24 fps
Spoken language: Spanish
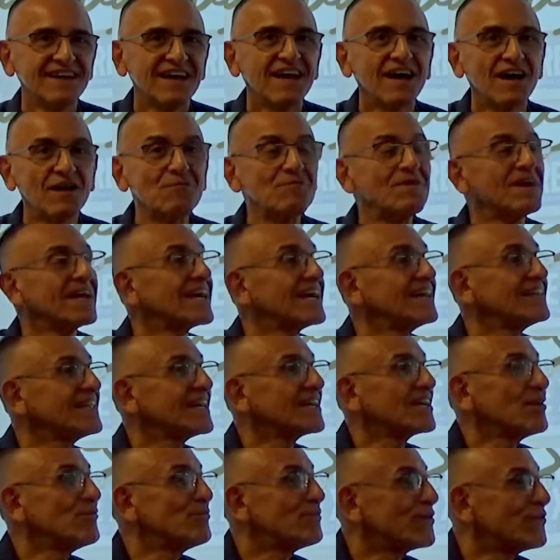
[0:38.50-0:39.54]
A mí me
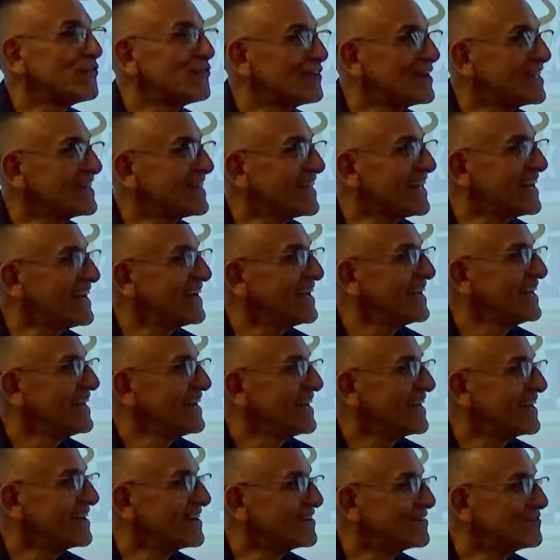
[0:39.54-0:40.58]
encanta que el profeta,
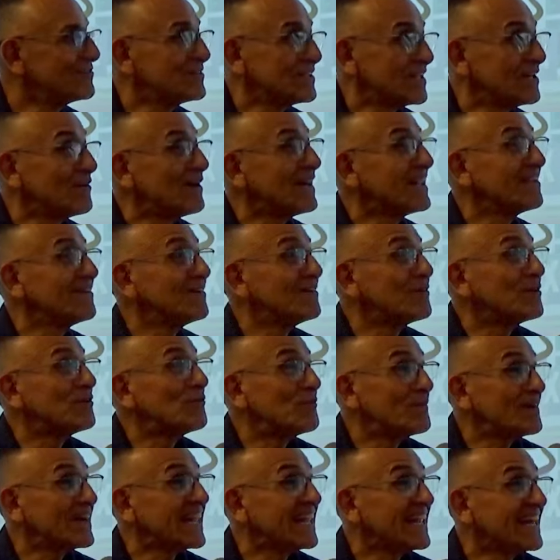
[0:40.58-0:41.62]
eh, usted lo,
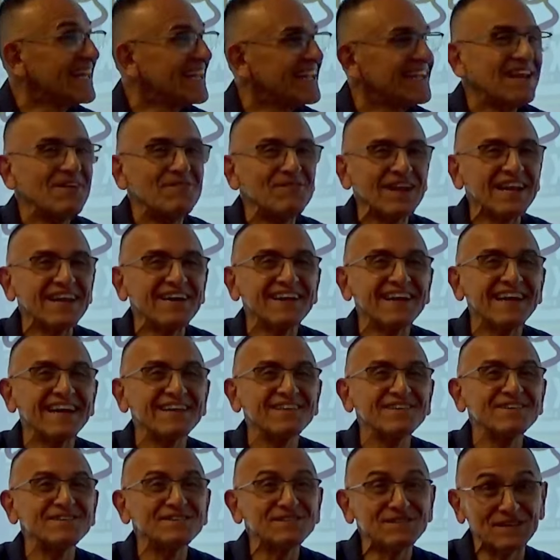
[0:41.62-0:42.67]
puede leer en la palabra
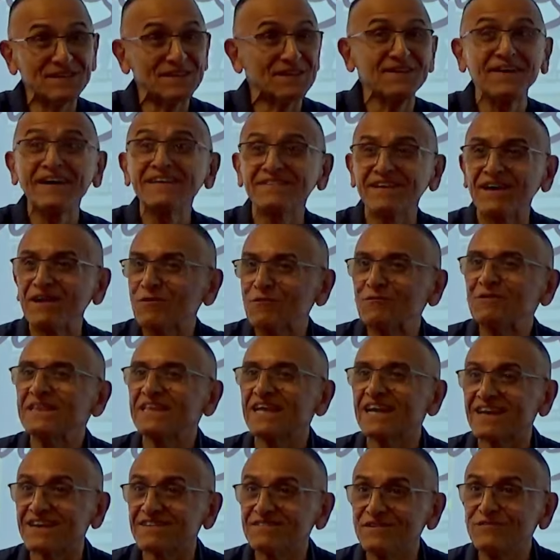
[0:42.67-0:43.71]
de Dios y te vas a dar
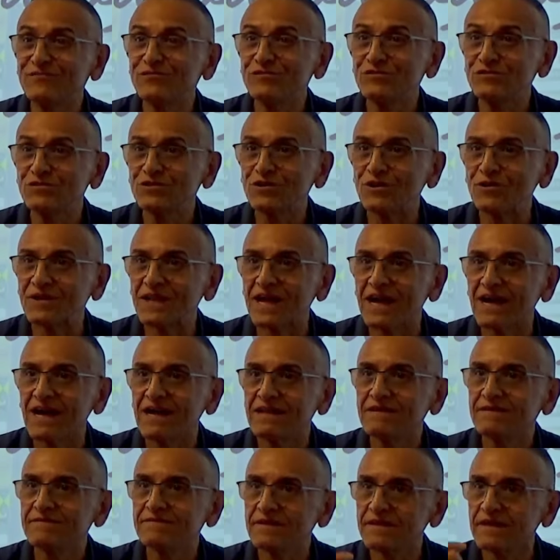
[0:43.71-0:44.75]
cuenta que así funciona.
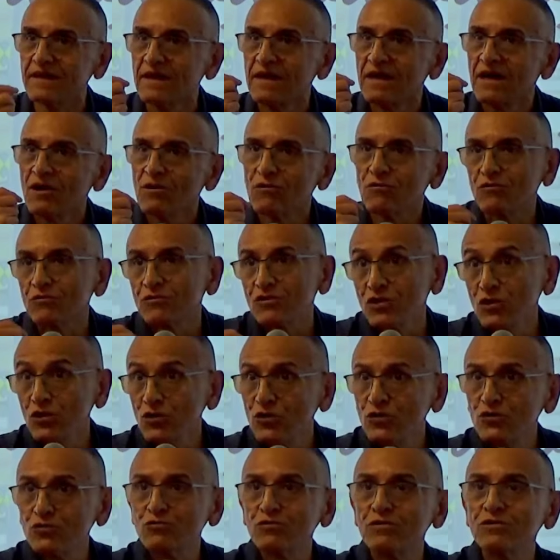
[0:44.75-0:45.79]
Él dice,
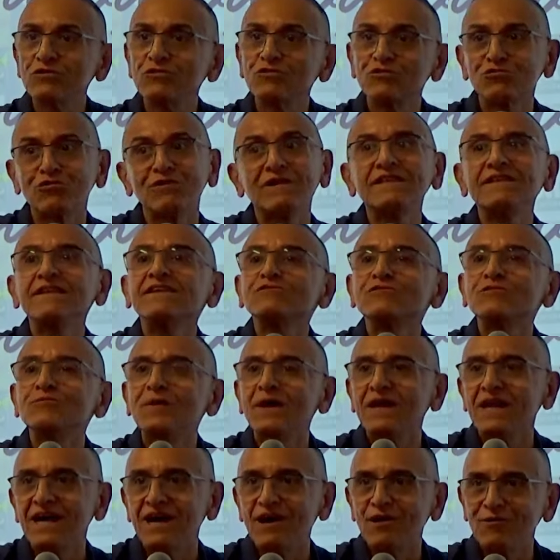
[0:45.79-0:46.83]
Dios cuando suelta su
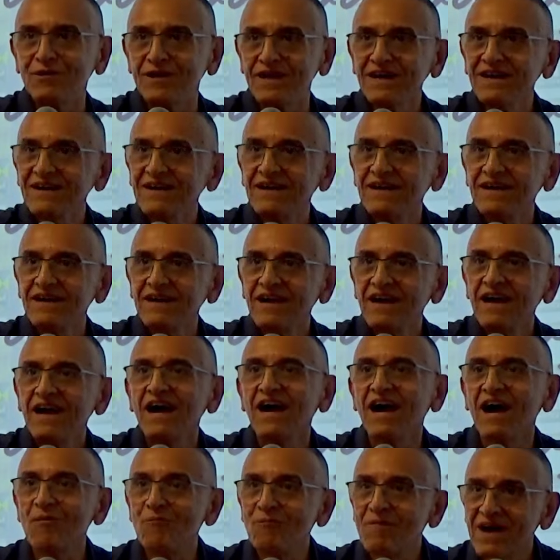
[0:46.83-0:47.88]
palabra,
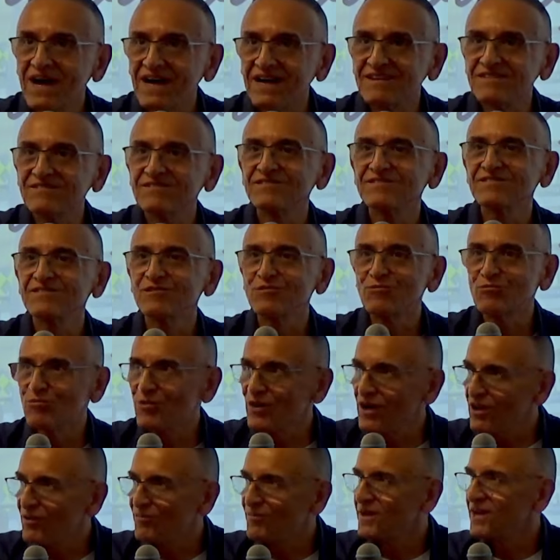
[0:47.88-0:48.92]
jamás
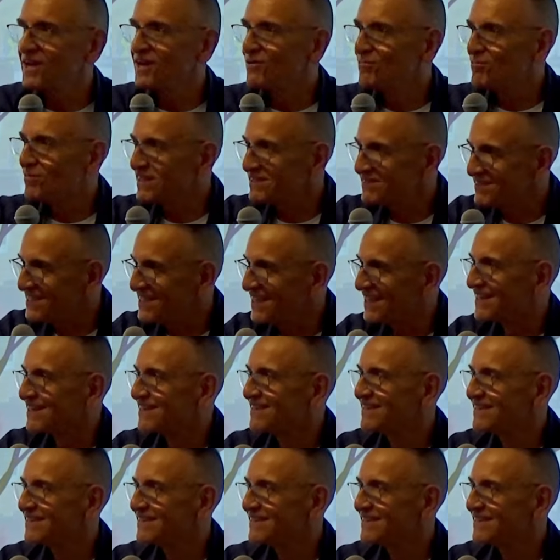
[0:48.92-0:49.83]
vuelve vacía.